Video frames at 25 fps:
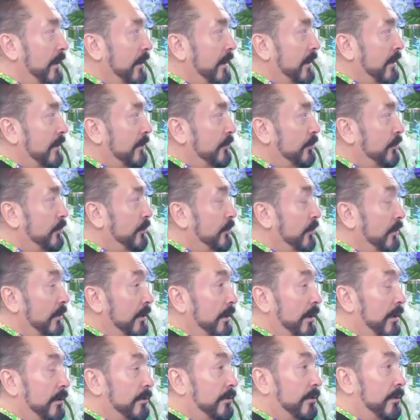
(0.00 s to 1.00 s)
bir yere yazmış.
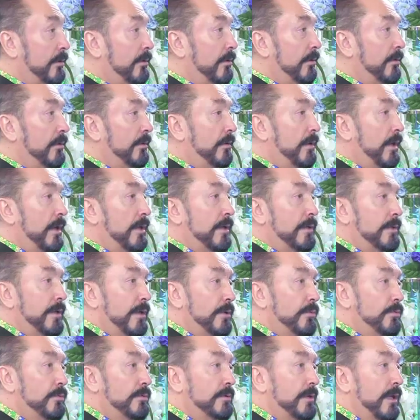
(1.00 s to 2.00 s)
Diyor ki ya diyor ne
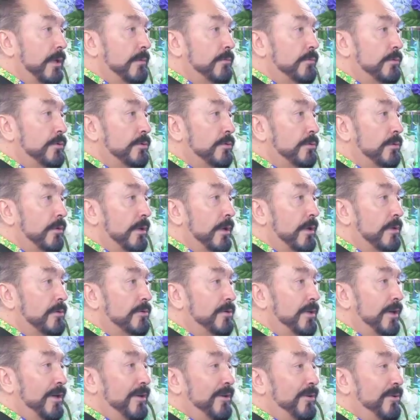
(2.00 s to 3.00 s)
kadar güzelmiş
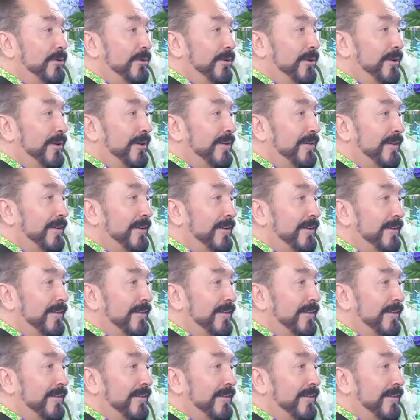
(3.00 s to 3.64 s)
diyor her şey diyor.